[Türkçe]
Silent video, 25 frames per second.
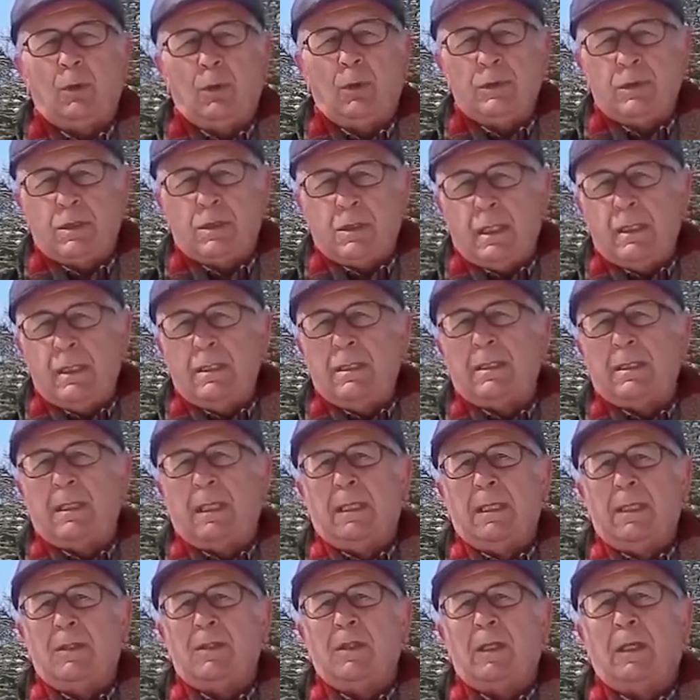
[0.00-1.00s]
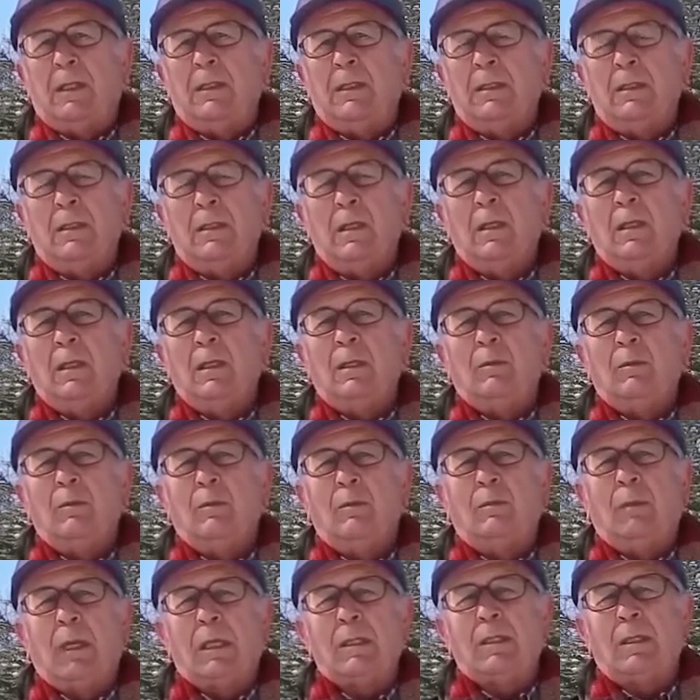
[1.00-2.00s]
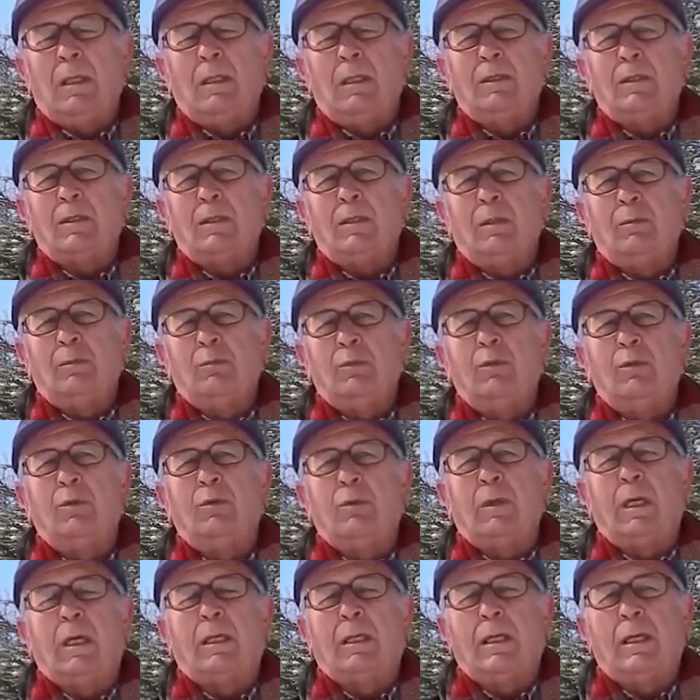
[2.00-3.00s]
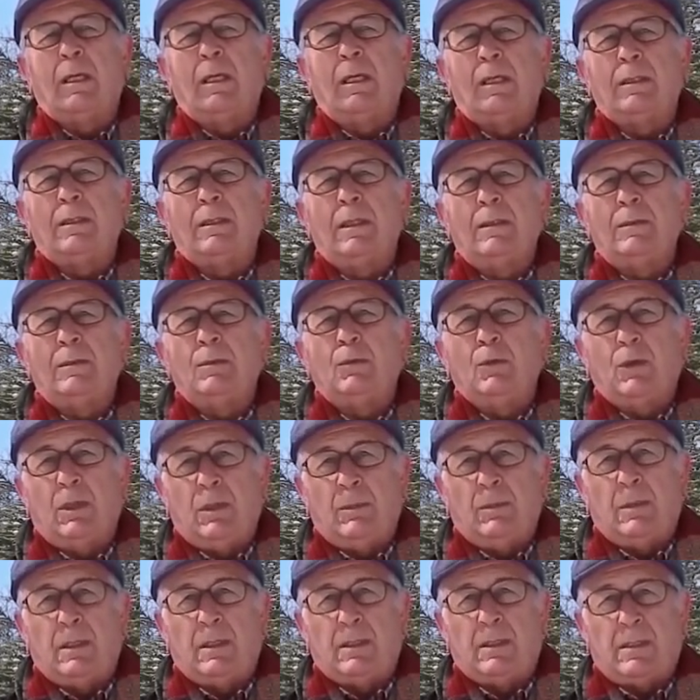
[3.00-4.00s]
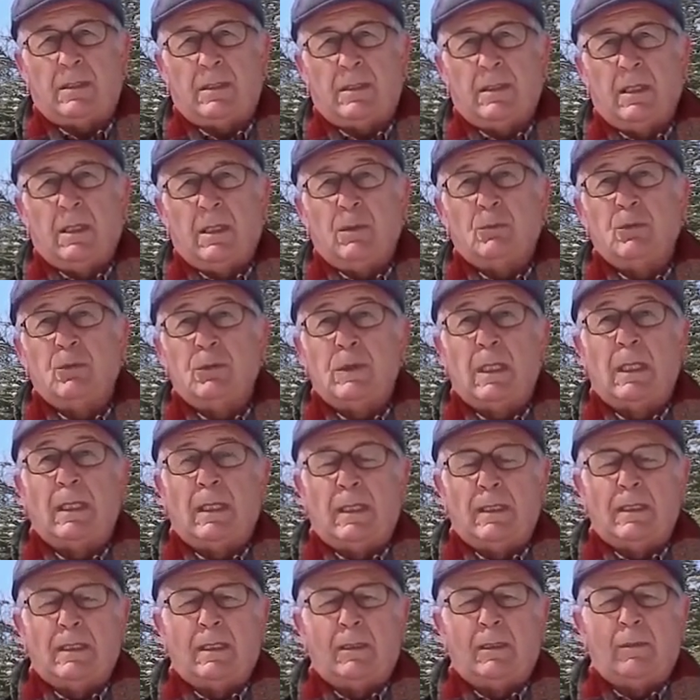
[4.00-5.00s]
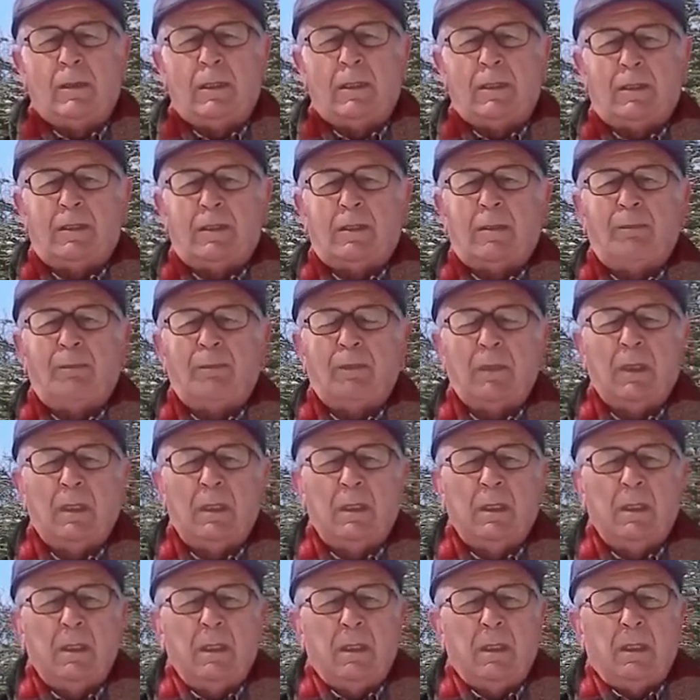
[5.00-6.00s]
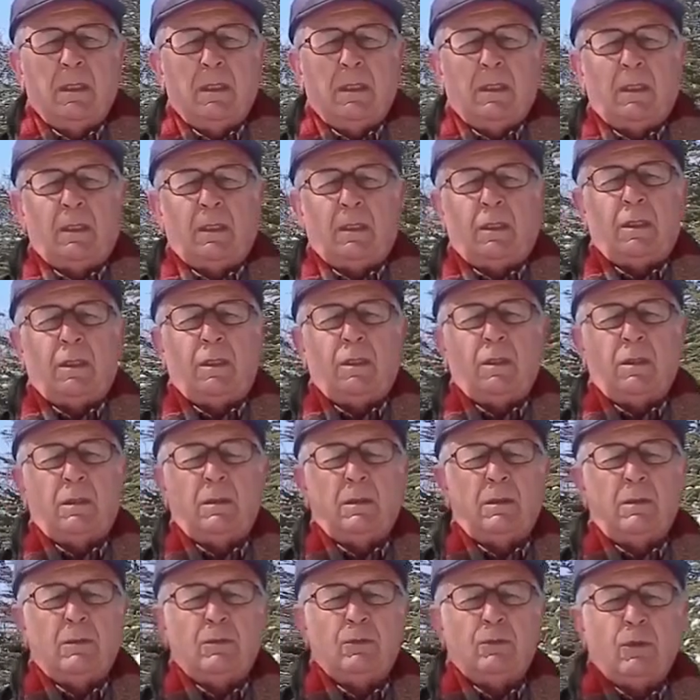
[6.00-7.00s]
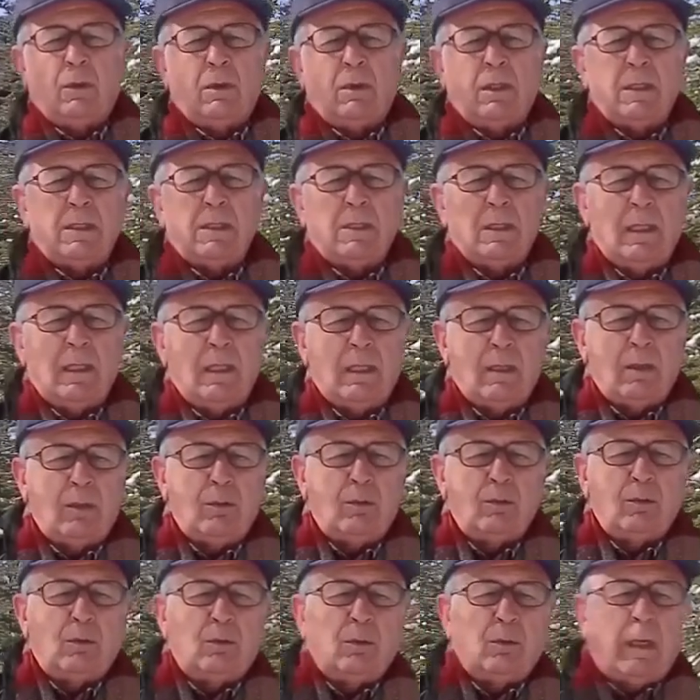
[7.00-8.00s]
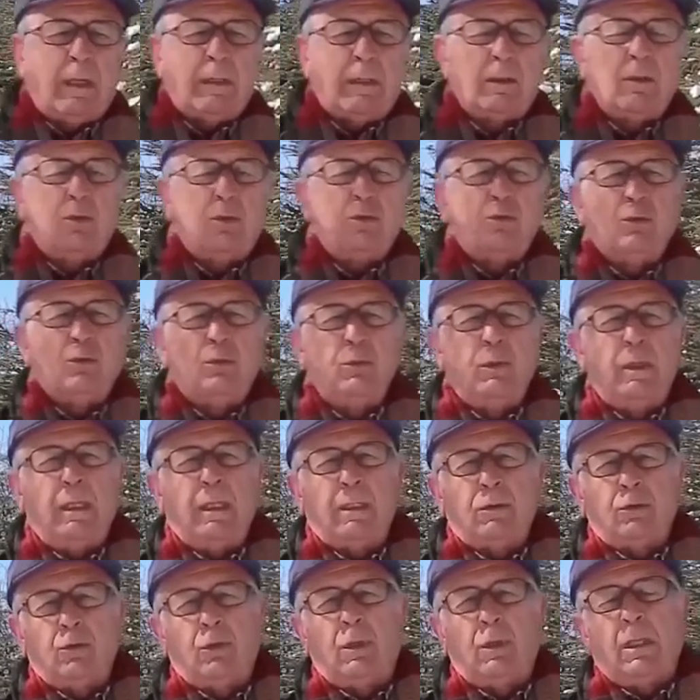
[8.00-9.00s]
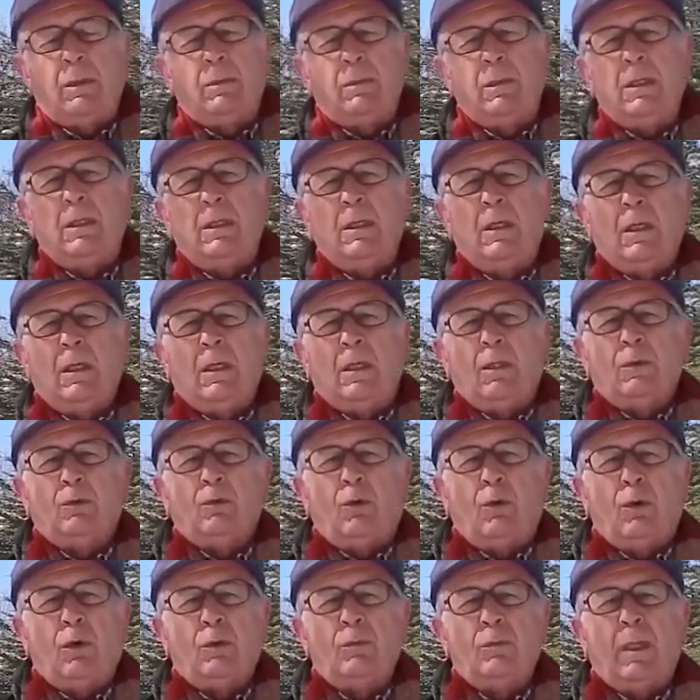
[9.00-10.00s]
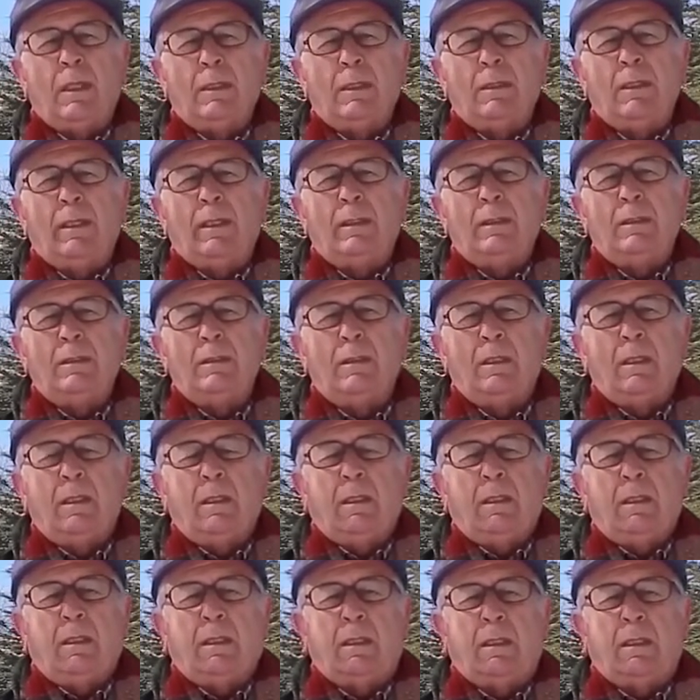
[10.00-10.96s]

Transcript: politika izleneceğini başlangıçta bu kararlardan görebiliriz. Buradan anlayabiliriz. E, dolayısıyla artık Cumhuriyet dönemi ormanların